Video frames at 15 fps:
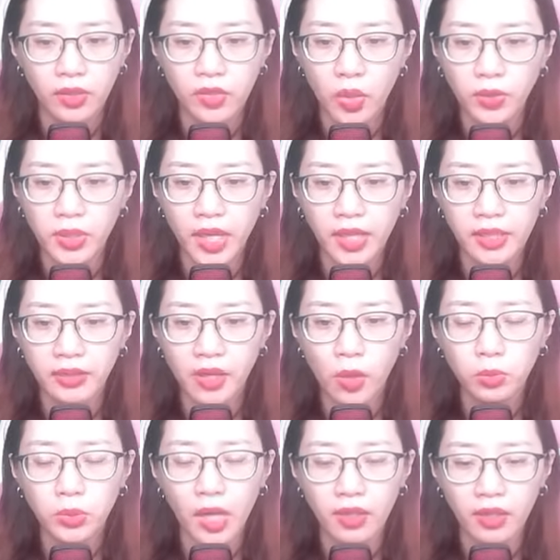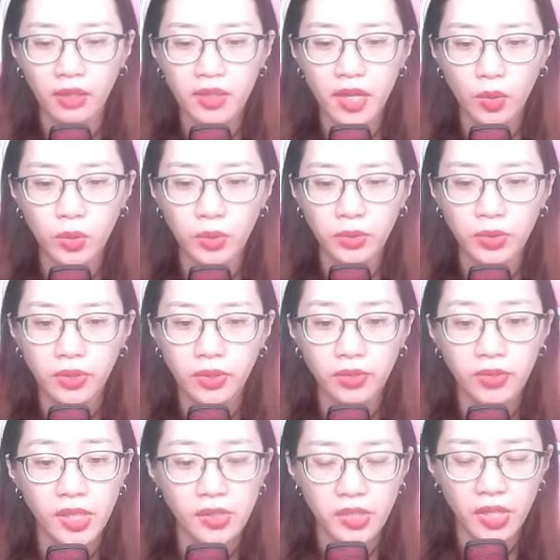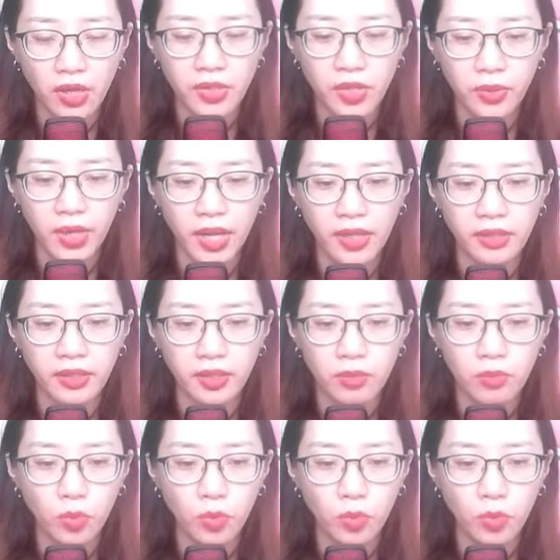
Chỗ này không thể ở lâu. Nhìn rõ điều này,